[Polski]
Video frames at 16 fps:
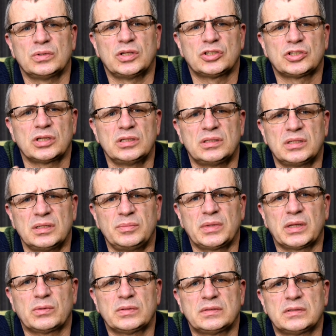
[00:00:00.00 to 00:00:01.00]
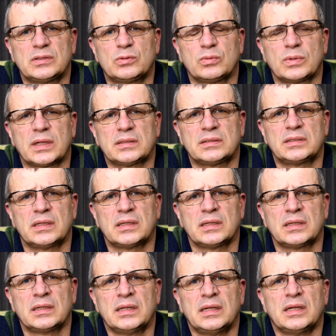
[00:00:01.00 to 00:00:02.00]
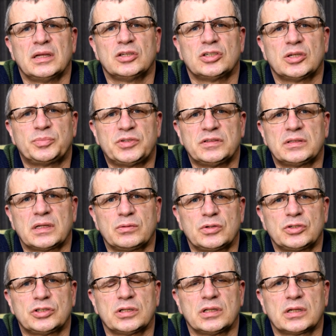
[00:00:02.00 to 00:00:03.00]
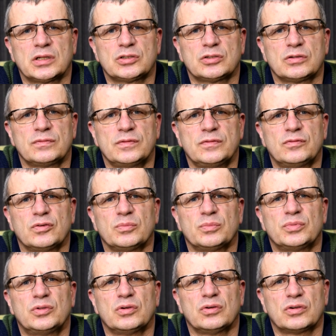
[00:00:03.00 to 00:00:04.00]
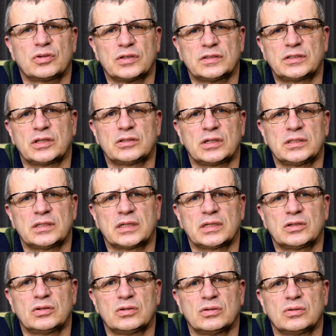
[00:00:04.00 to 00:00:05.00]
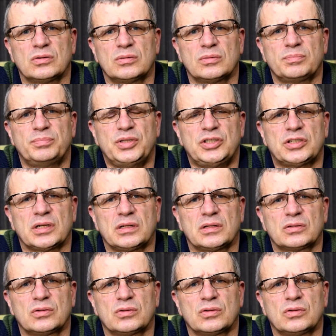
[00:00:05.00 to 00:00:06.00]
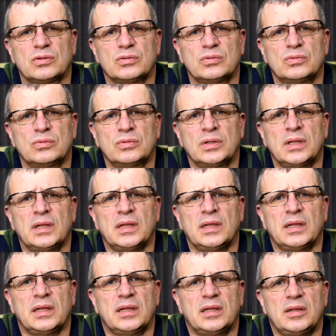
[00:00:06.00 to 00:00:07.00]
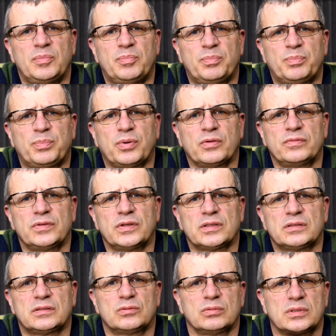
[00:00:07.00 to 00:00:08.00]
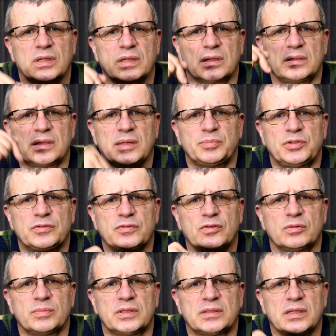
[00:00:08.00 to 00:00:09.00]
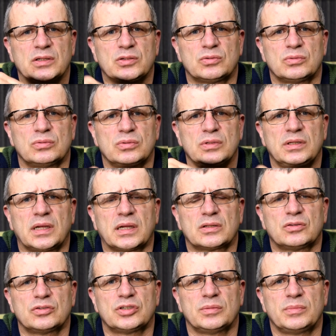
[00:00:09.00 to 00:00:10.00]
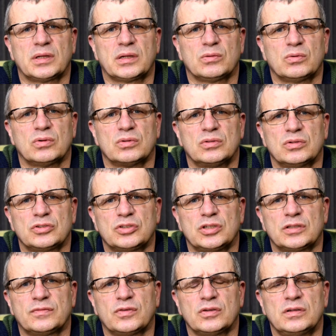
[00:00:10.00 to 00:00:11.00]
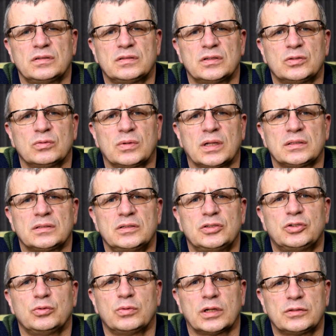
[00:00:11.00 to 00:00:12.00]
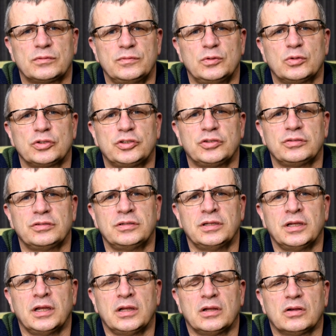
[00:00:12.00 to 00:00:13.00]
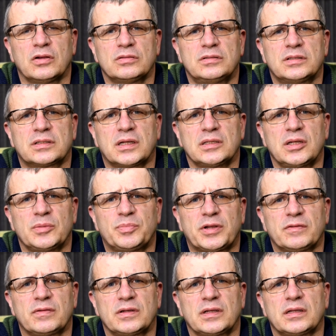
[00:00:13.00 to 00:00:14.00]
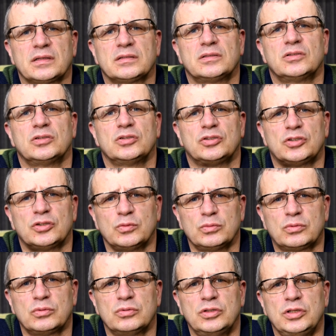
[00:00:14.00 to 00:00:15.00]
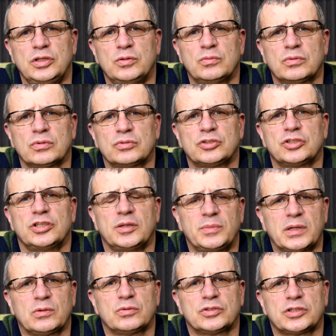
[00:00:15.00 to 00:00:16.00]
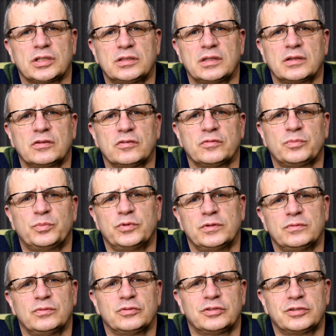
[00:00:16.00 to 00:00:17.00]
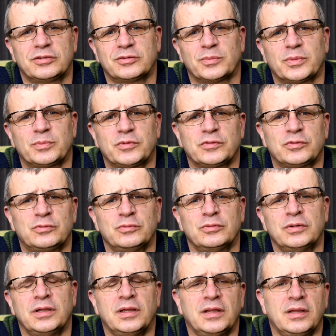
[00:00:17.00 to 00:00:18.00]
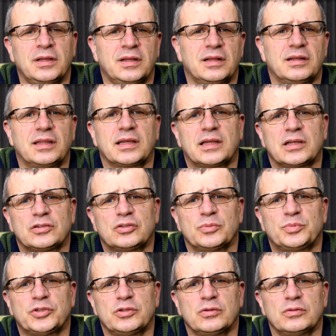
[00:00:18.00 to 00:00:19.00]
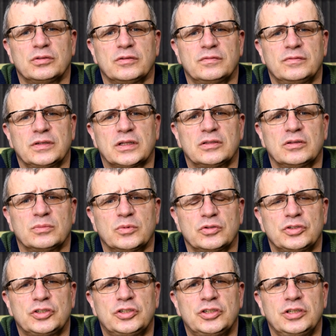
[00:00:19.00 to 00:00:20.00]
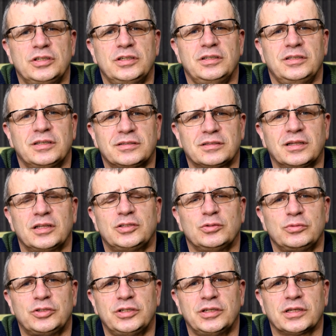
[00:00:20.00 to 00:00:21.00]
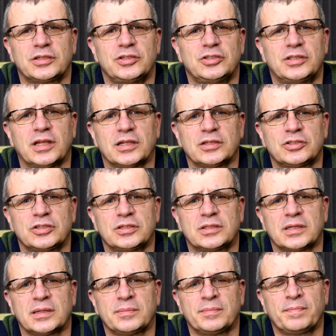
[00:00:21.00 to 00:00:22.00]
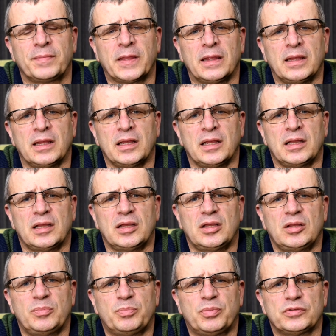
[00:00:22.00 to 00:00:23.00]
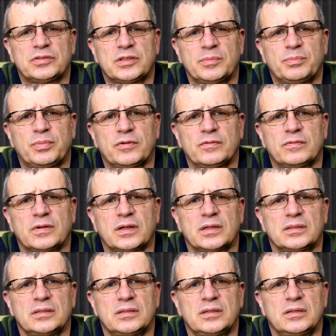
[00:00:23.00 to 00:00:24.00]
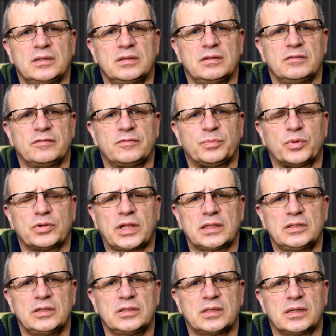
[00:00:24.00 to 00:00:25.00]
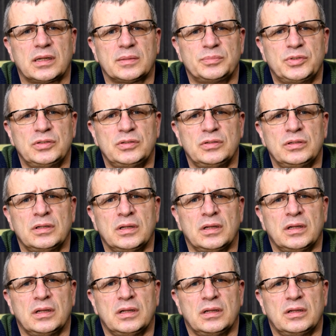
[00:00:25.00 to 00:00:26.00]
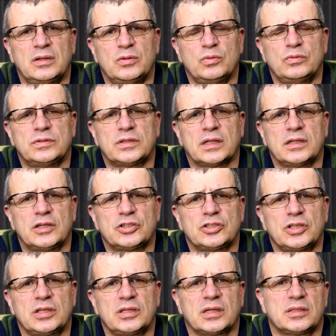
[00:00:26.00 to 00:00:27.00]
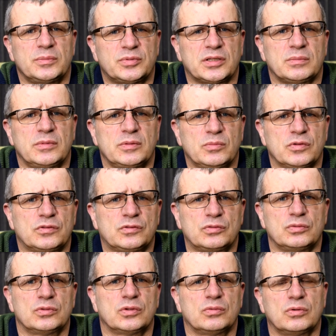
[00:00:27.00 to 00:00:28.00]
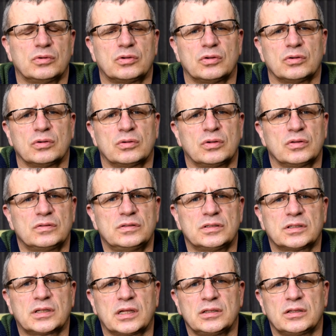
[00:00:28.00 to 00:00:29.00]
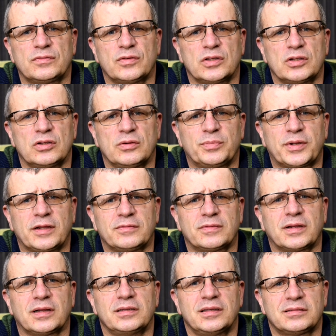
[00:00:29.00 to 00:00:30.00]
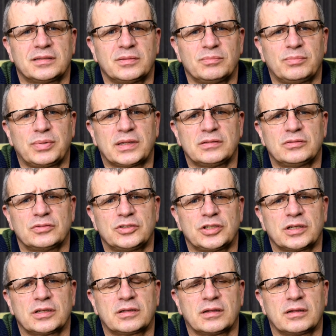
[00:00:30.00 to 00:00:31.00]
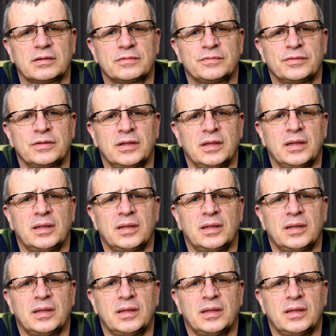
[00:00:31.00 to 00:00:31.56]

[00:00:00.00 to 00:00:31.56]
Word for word: Jeżeli Ty miałeś sytuację, że przyznałeś się lekarzowi WOMP do okazjonalnego picia alkoholu, y, powiedz tutaj, napisz w komentarzu, jak to się miało odnośnie Twojej sytuacji, czy ułatwiło Ci odzyskanie prawa jazdy, czy utrudniło, czy nie miało żadnego wpływu, tylko po prostu lekarz to przyjął do wiadomości i nie zlecił Ci jakichś dalszych tam y, postępowań y, w poradni terapii Y, uzależnień, a tym samym odsunął o rok odzyskanie Twojego prawka. Jestem bardzo ciekaw.